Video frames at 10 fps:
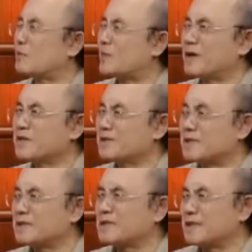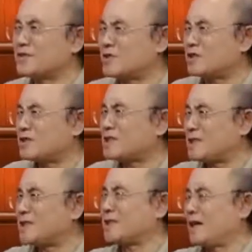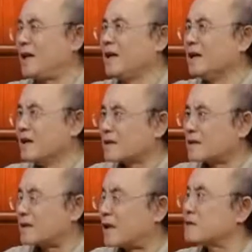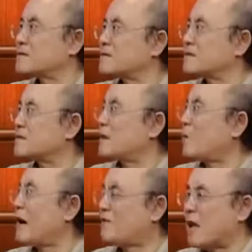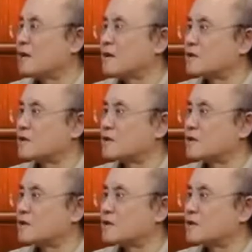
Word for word: 不要因为这些枝枝节节给他制造麻烦。